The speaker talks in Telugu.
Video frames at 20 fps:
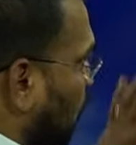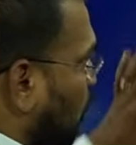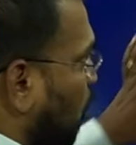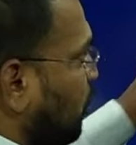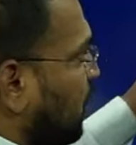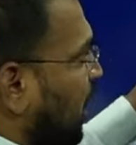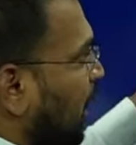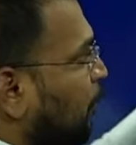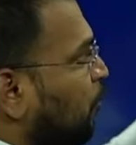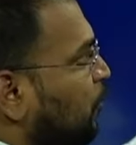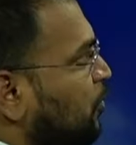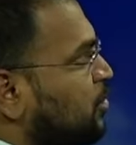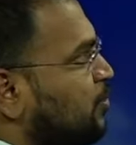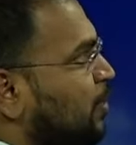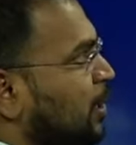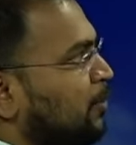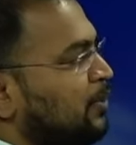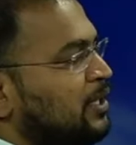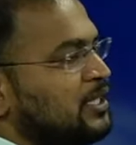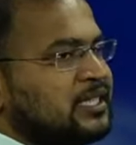ఒక్కొక్క దాని గురించి
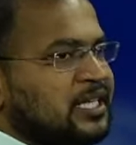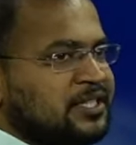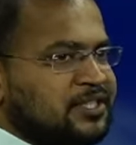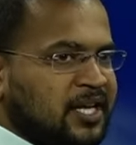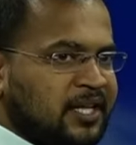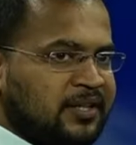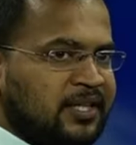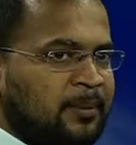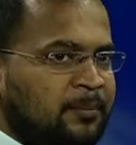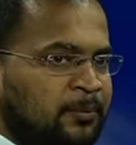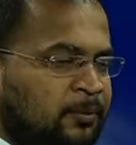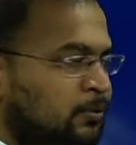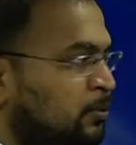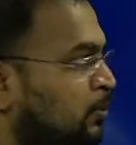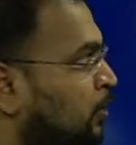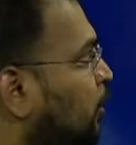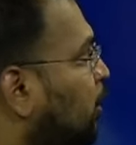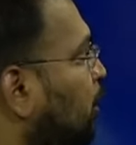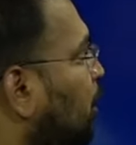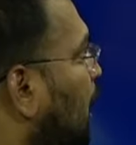మనం డిస్కస్ చేద్దాము
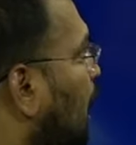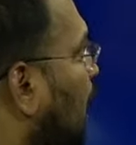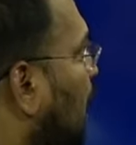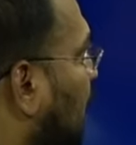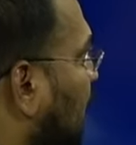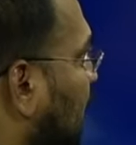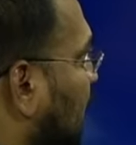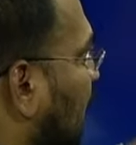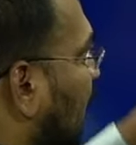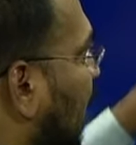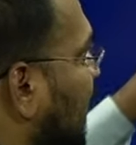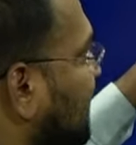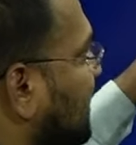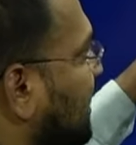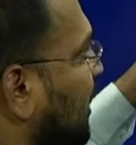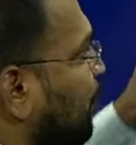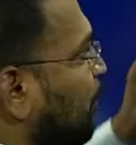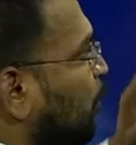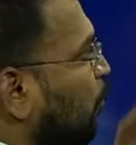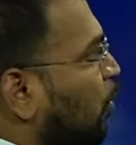
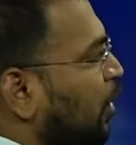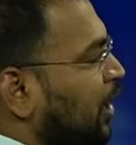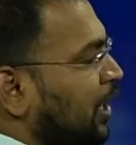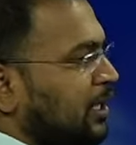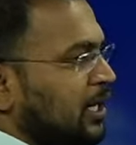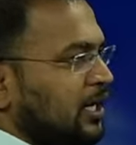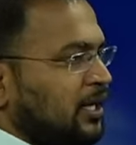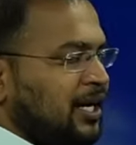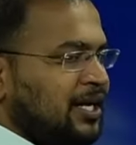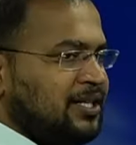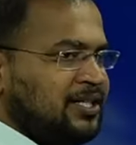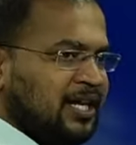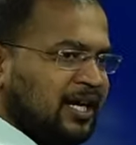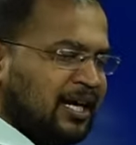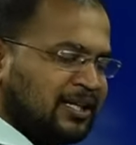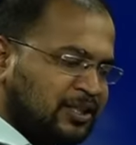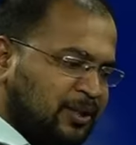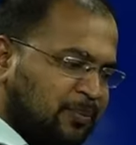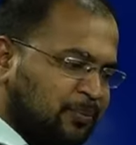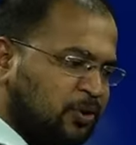కాన్సెప్ట్ ఓరియంటెడ్ టీచింగ్
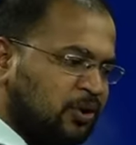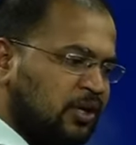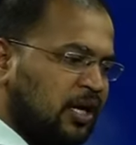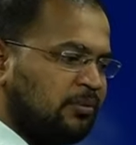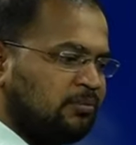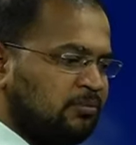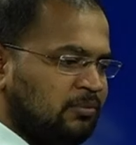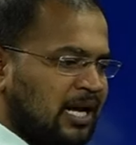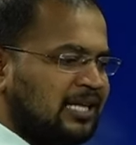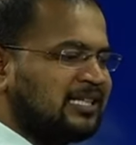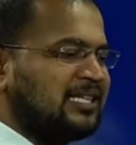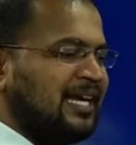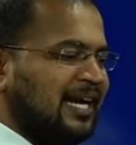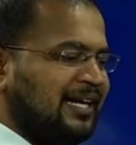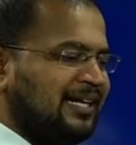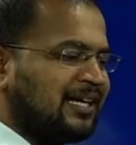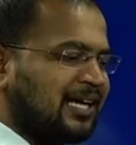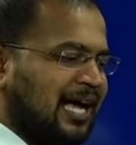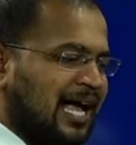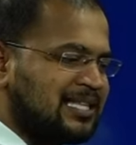అని చెప్తున్నాను అసలు
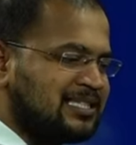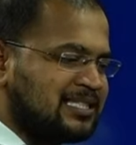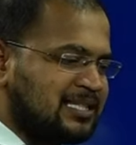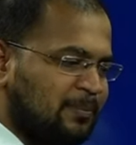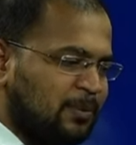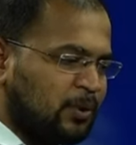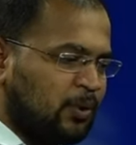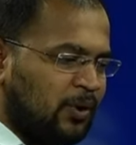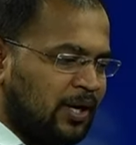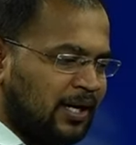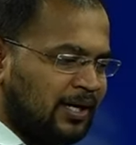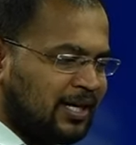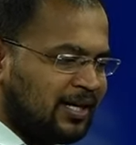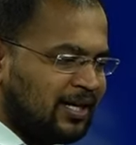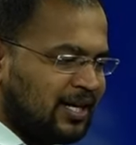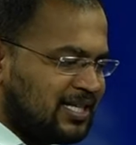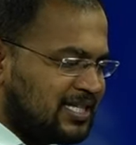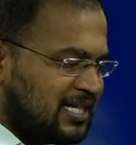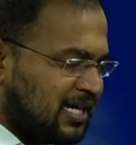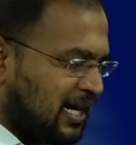ఏంటి కాన్సెప్ట్ ఓరియంటెడ్
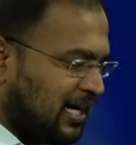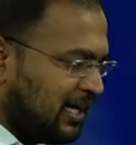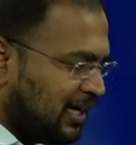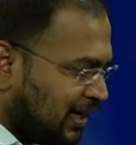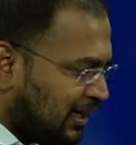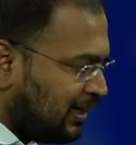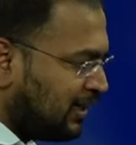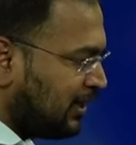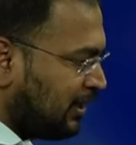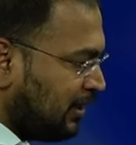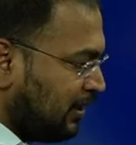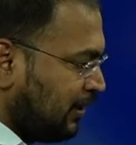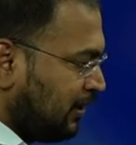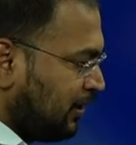టీచింగ్ అంటే ఏంటి